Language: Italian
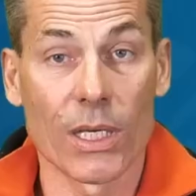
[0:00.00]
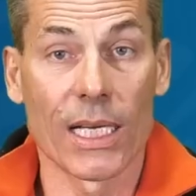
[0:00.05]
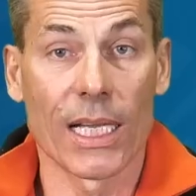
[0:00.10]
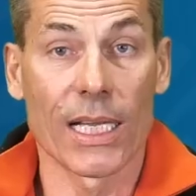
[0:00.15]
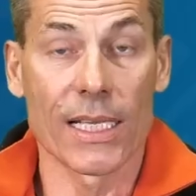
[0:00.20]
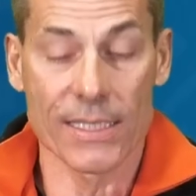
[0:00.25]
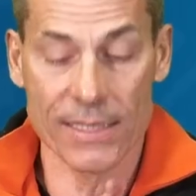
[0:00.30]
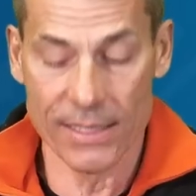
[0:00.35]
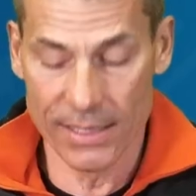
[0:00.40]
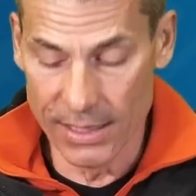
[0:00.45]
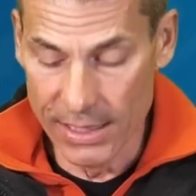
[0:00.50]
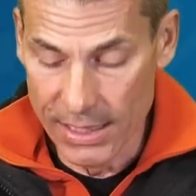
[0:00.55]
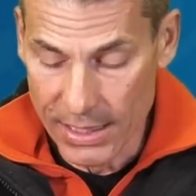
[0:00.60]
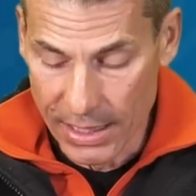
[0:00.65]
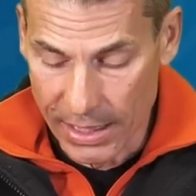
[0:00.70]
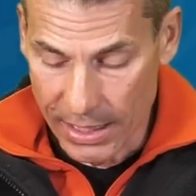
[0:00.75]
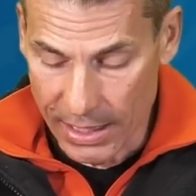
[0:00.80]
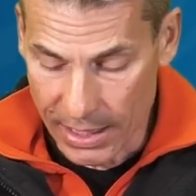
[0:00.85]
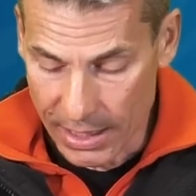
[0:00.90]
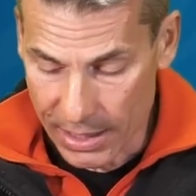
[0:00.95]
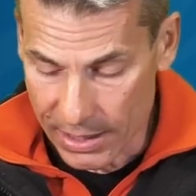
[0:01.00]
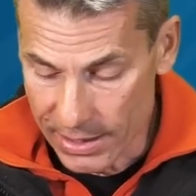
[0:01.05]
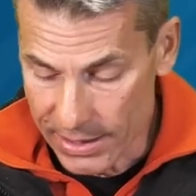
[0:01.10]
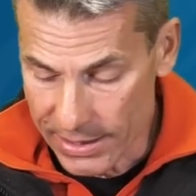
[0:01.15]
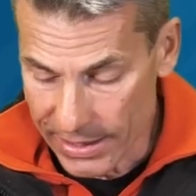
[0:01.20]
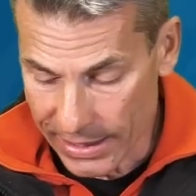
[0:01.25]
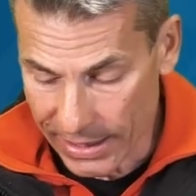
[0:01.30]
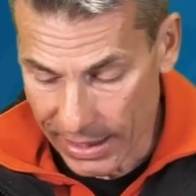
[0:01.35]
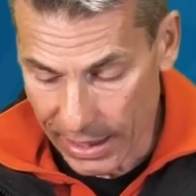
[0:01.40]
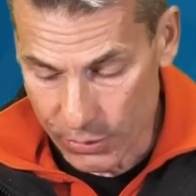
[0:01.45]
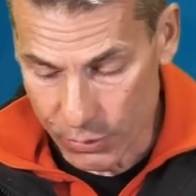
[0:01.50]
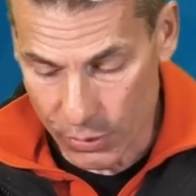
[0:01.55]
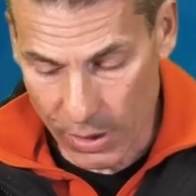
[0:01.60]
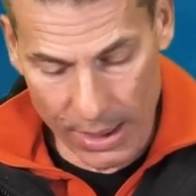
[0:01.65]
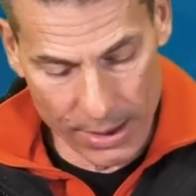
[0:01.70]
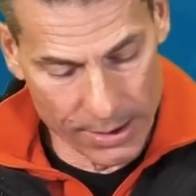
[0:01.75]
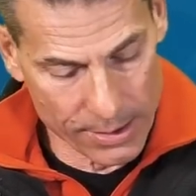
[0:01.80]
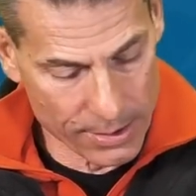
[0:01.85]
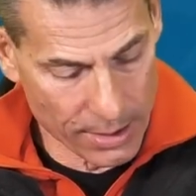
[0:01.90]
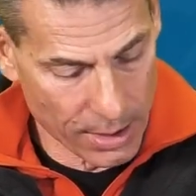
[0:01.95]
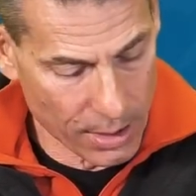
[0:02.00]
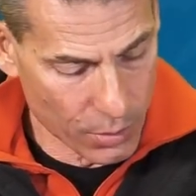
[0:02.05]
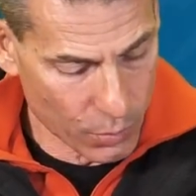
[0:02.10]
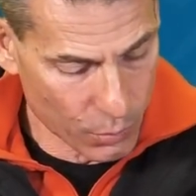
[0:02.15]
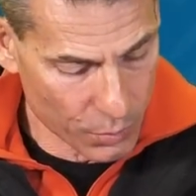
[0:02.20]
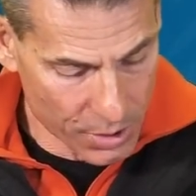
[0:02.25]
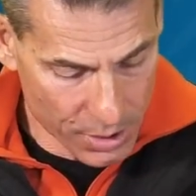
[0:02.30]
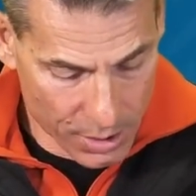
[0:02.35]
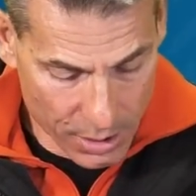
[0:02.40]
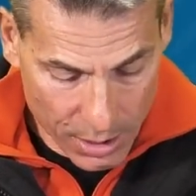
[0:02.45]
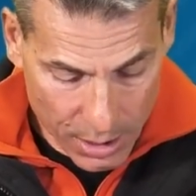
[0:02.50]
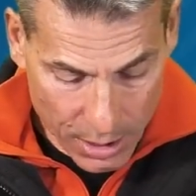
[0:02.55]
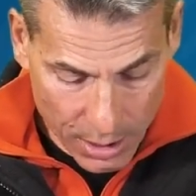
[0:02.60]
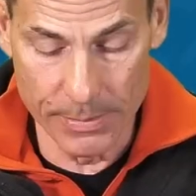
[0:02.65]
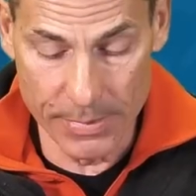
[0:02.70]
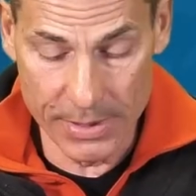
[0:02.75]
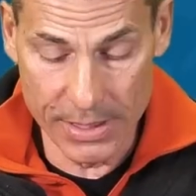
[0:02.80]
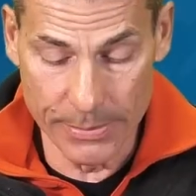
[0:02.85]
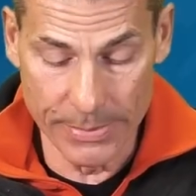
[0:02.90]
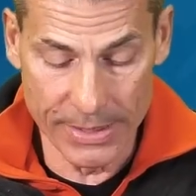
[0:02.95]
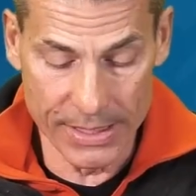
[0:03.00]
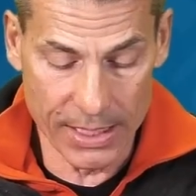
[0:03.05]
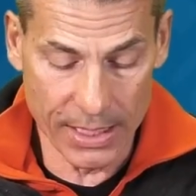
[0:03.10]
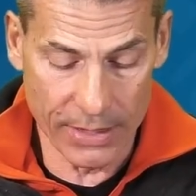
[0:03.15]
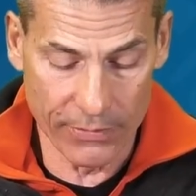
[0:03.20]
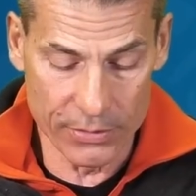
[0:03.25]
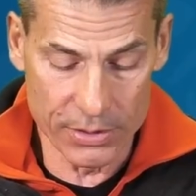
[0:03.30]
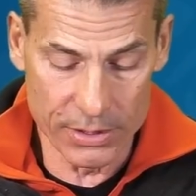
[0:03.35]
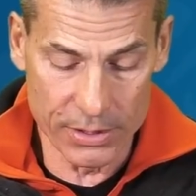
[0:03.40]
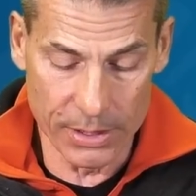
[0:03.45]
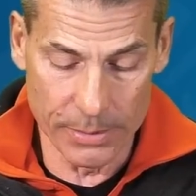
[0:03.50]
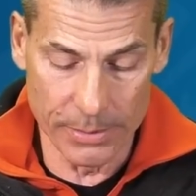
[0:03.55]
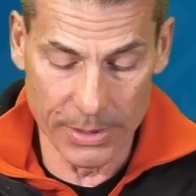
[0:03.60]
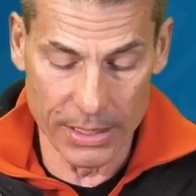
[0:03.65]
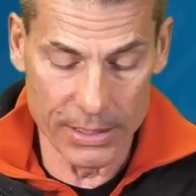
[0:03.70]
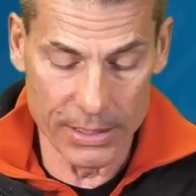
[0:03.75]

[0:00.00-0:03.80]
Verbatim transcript: al laser e integrato all'interno. Quindi dimenticavo di dirvi,